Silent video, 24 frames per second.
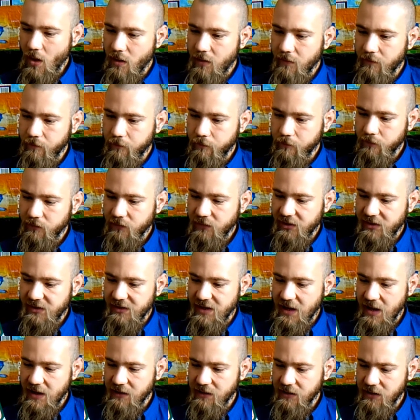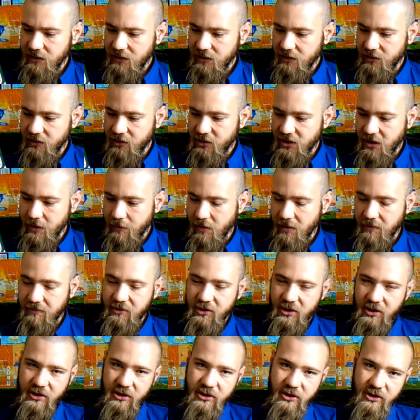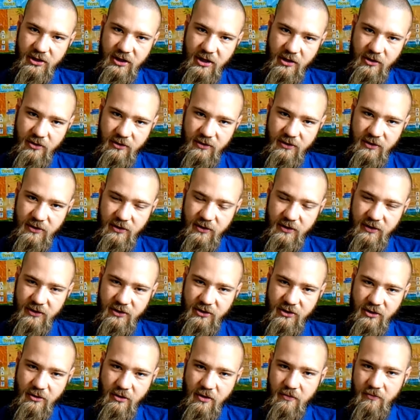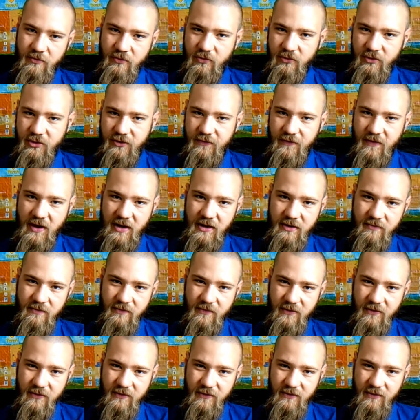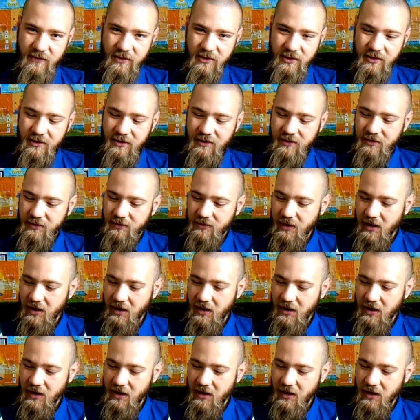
Mm, sen działa przeczyszczająco, jest ziołem używanym w,